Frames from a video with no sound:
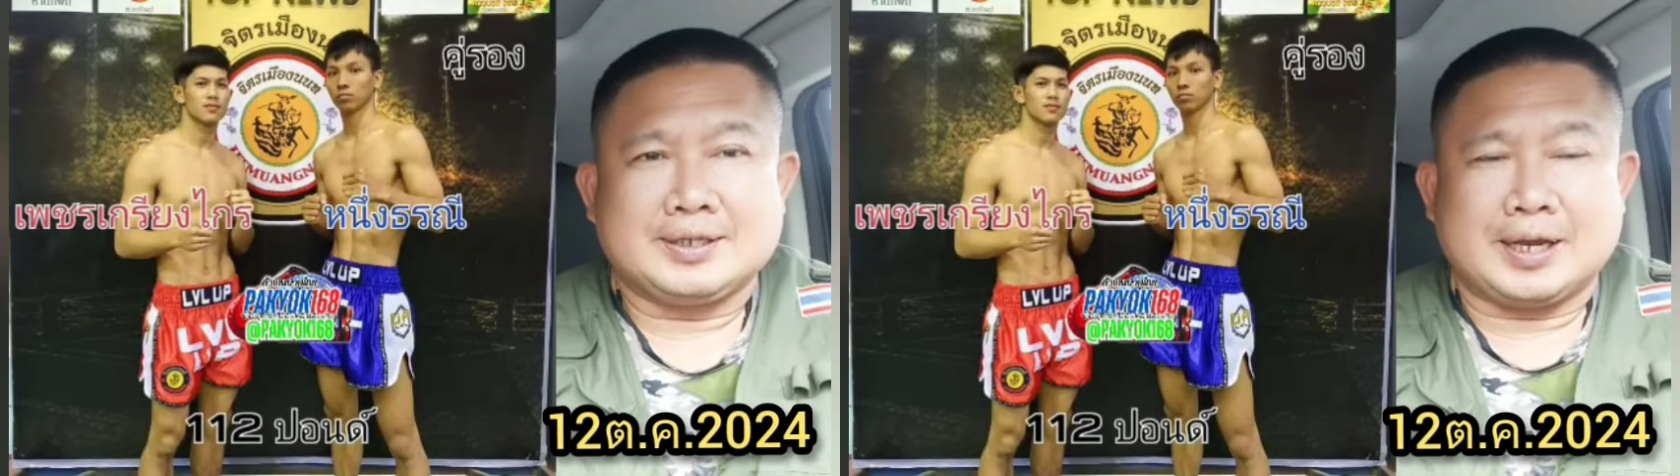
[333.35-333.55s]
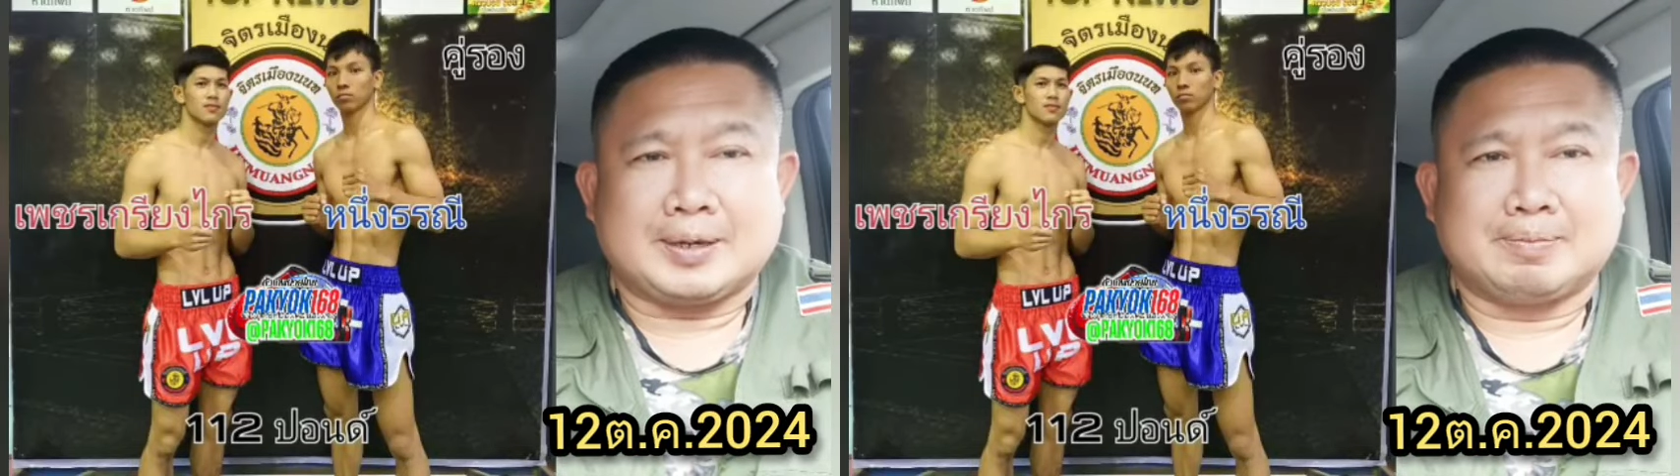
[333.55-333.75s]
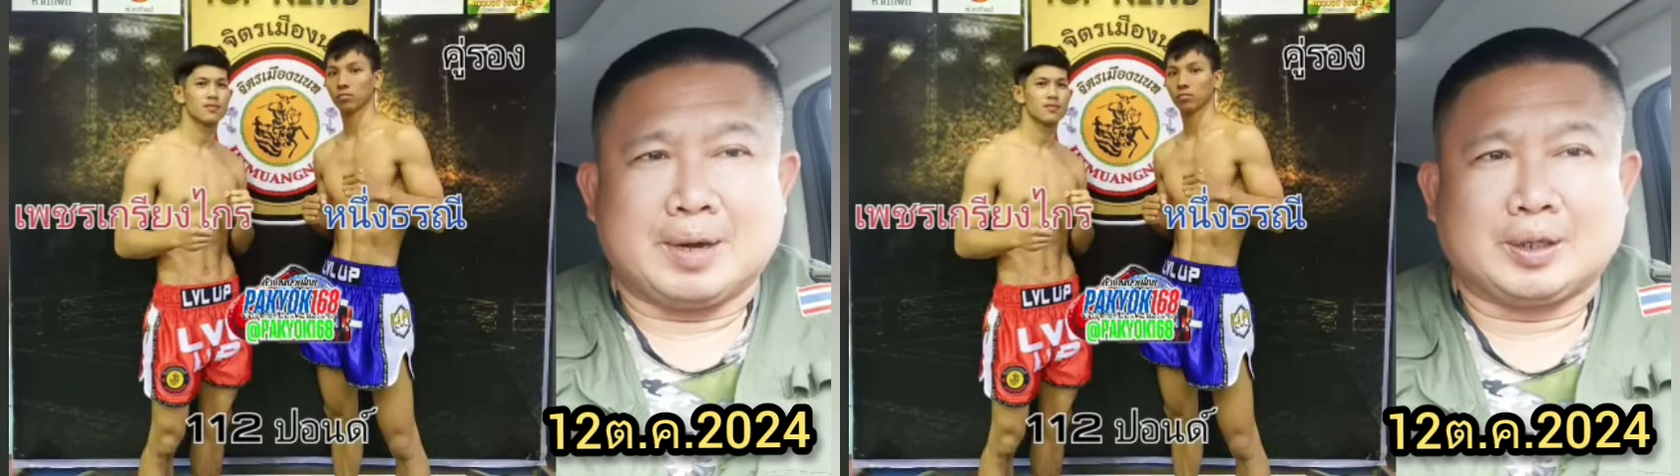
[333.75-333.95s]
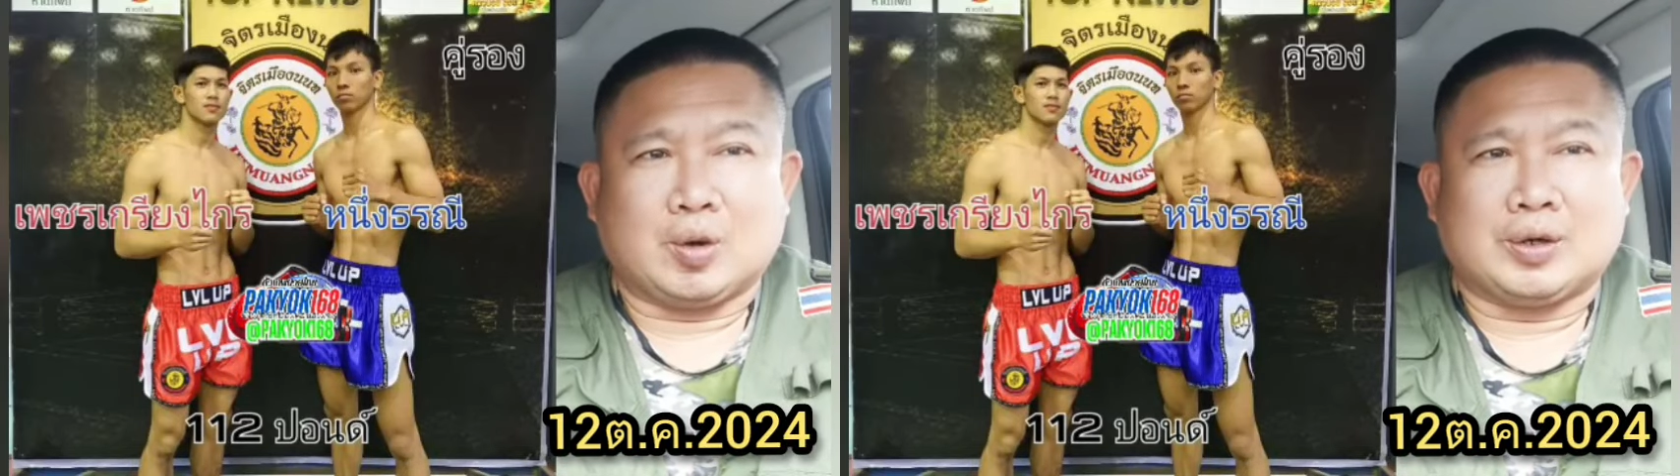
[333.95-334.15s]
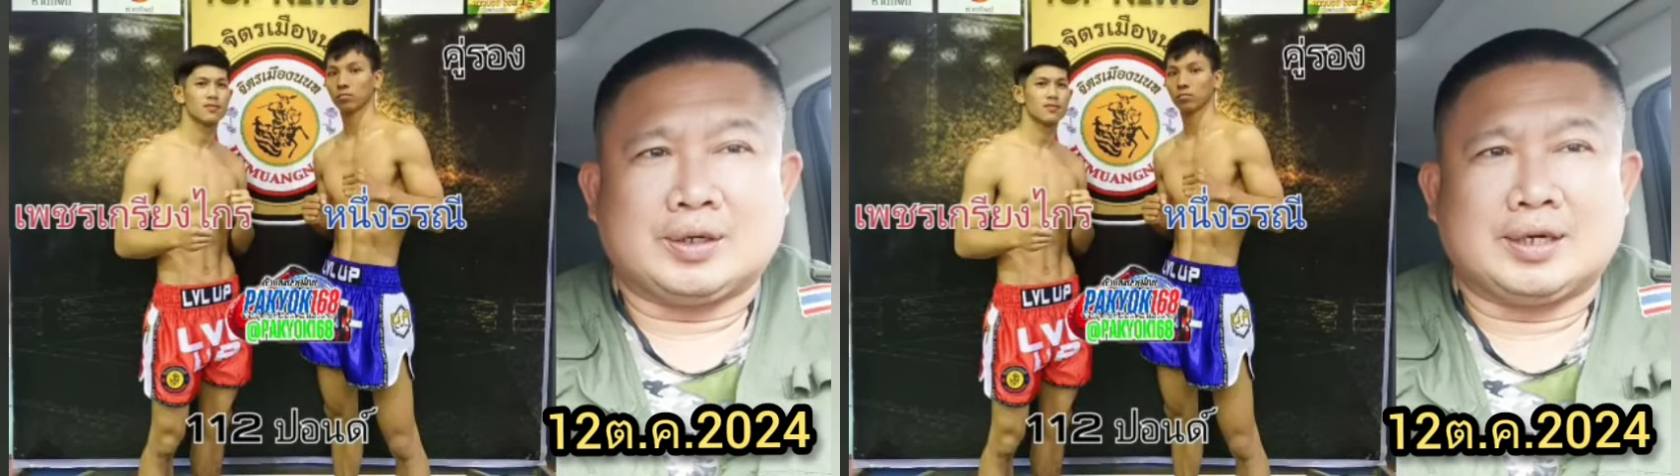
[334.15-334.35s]
จิตเมือง
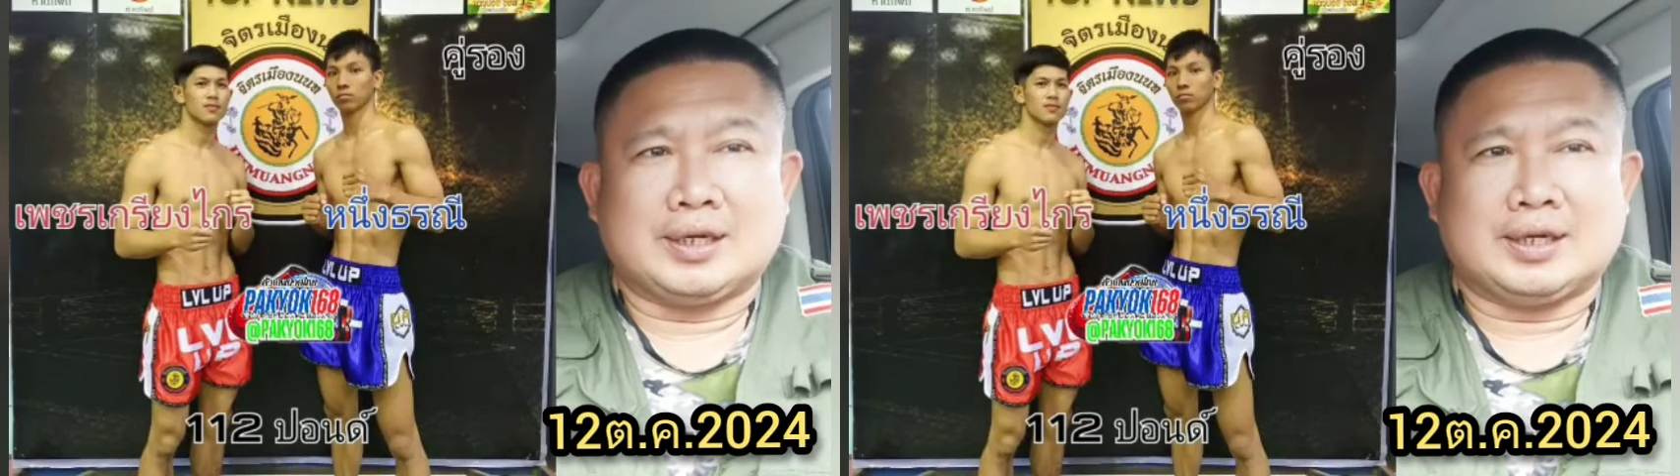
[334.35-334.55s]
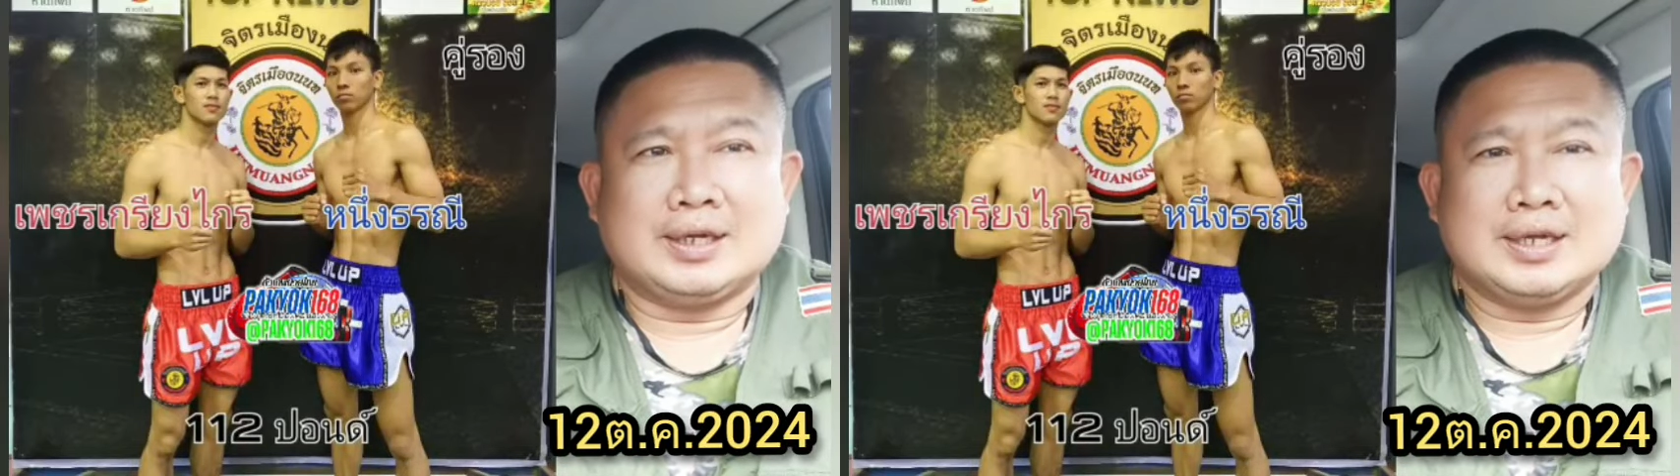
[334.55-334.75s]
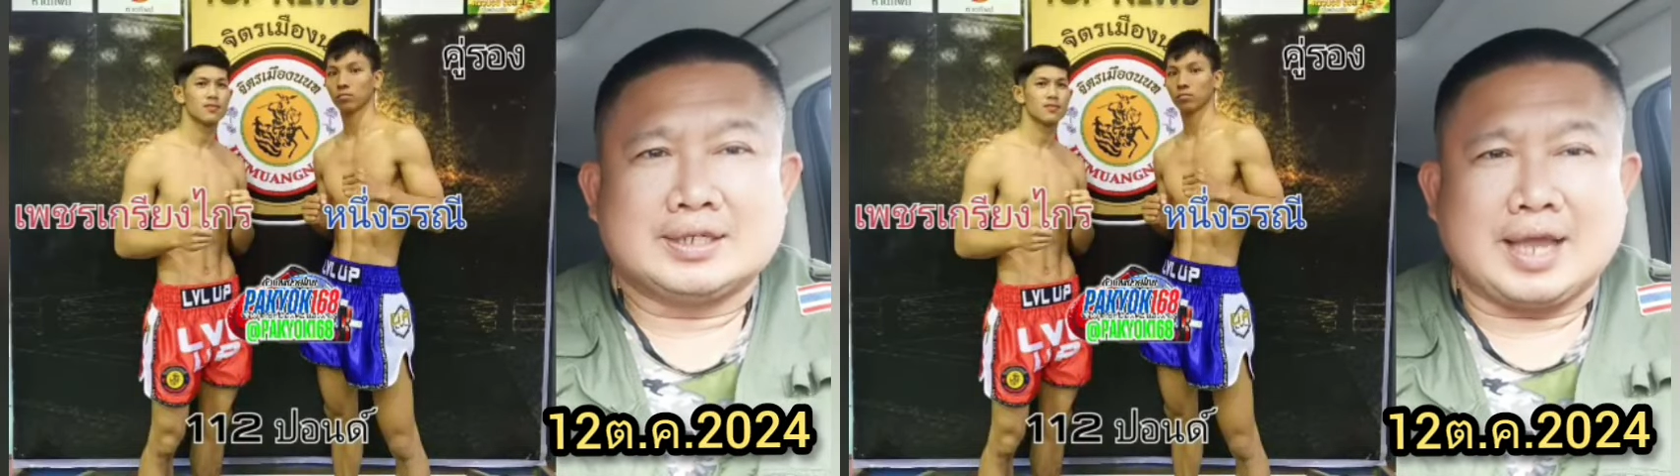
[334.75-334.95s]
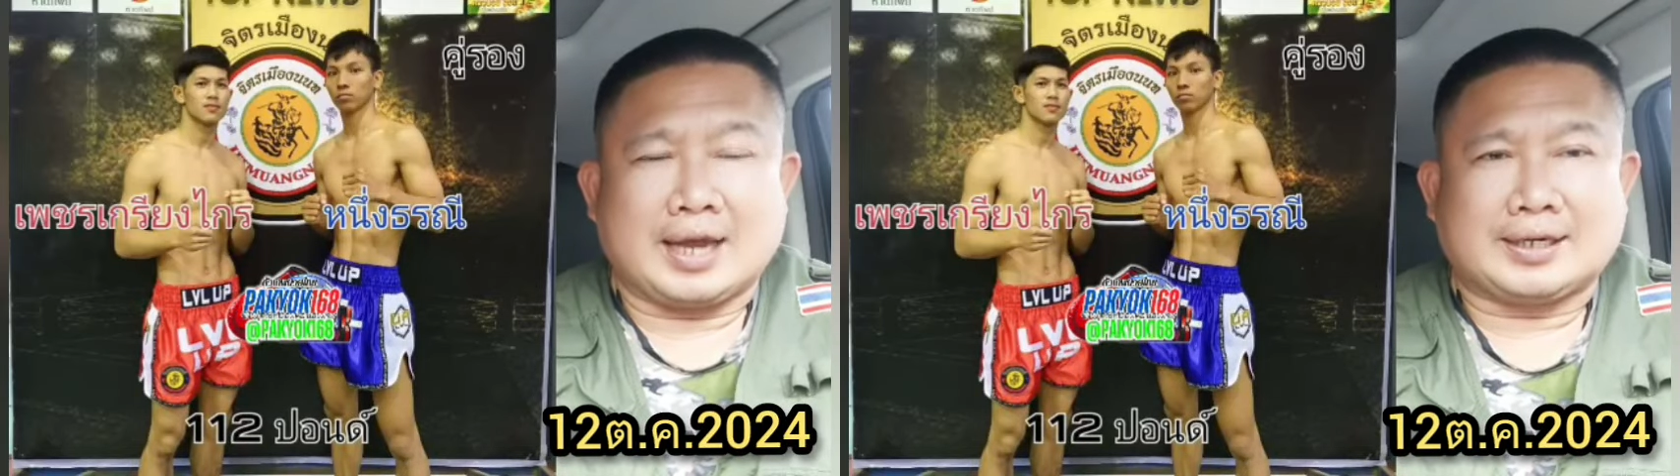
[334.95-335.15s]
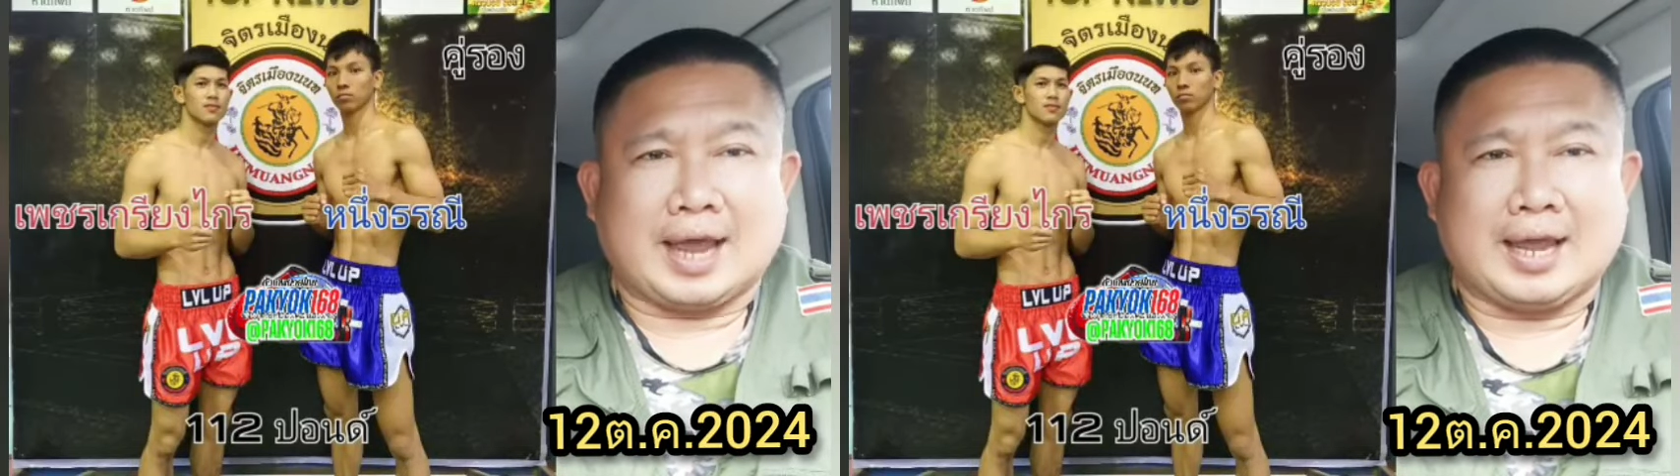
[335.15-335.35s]
นนท์หรือแสน